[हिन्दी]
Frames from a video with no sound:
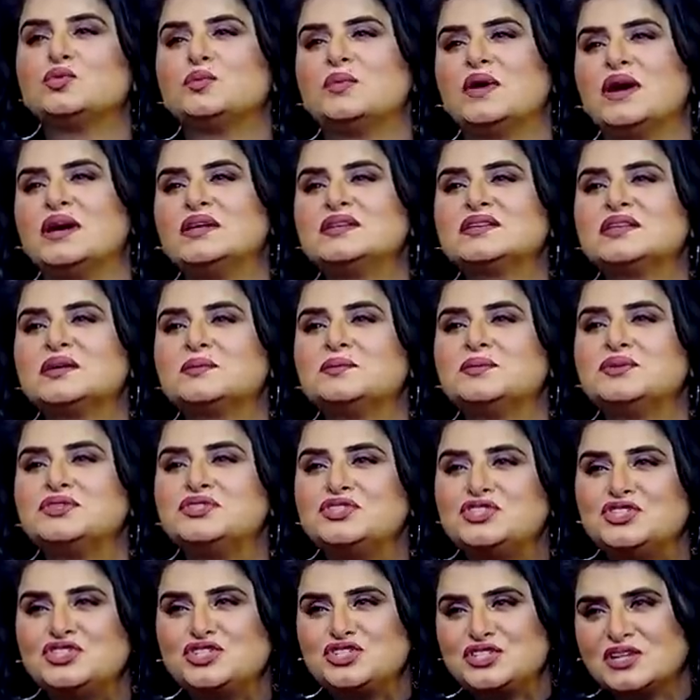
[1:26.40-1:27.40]
नुमान कभी
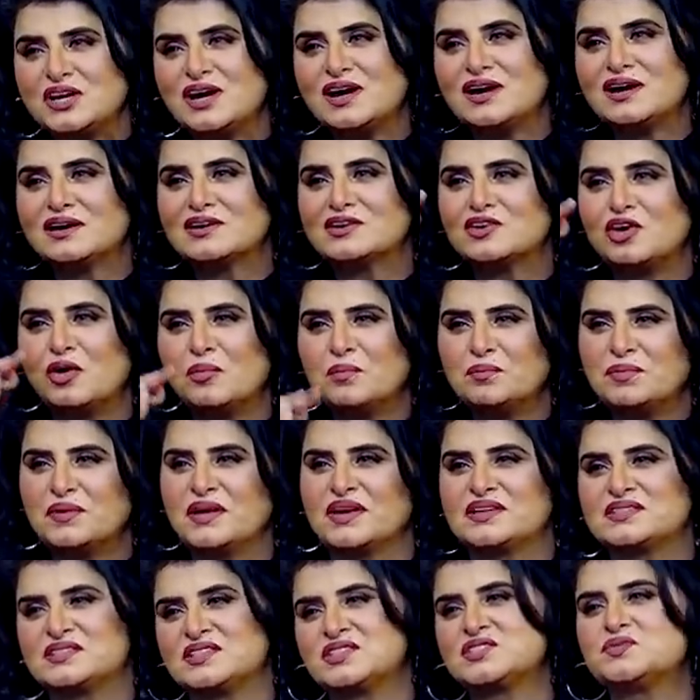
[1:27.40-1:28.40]
शीशा
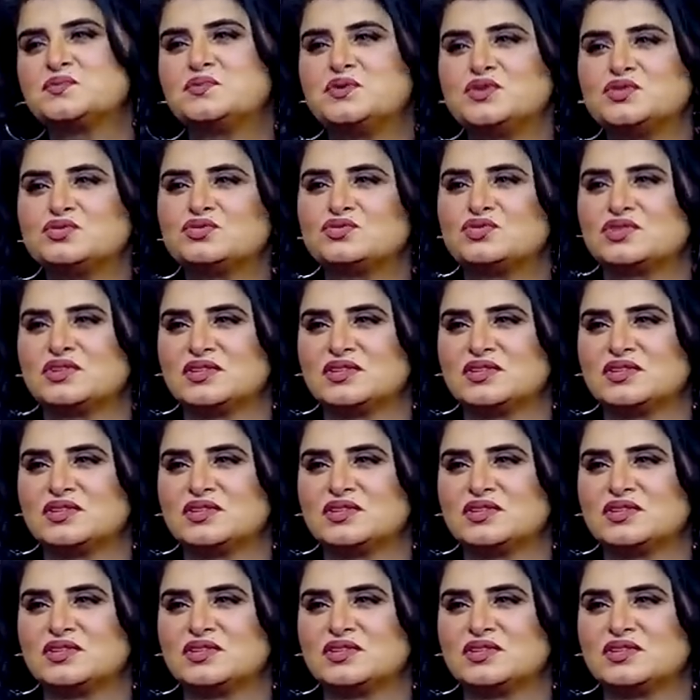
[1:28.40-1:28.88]
कॉम्प्लेक्सेस भी तो